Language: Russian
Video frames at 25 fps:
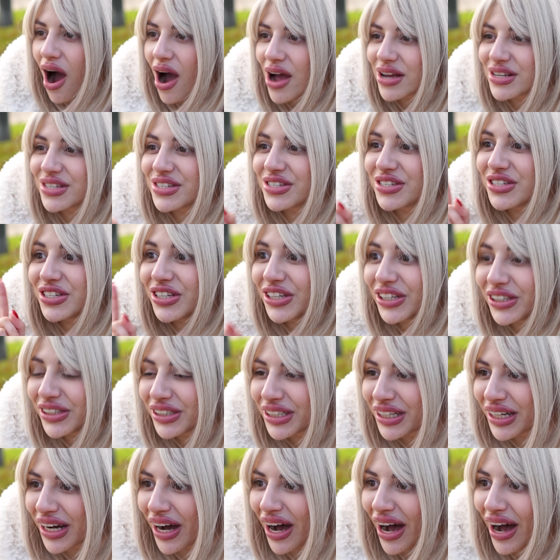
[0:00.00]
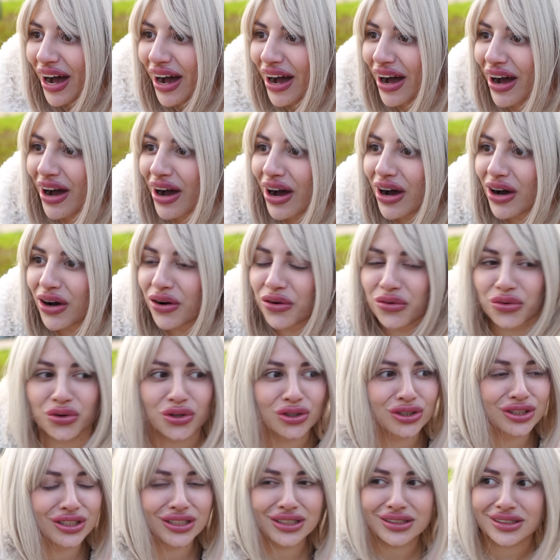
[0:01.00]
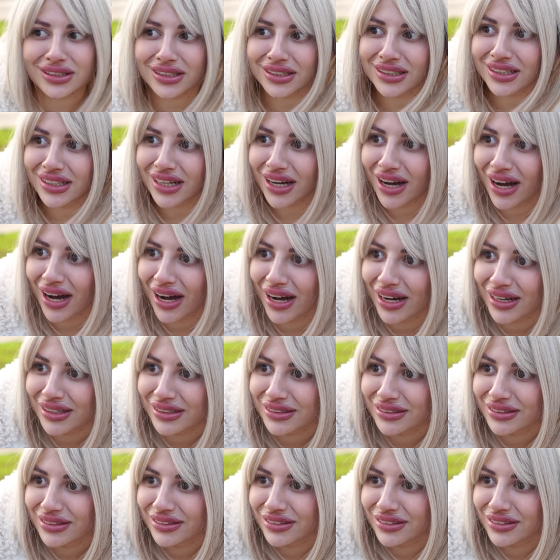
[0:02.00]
Зинка! Вот это да!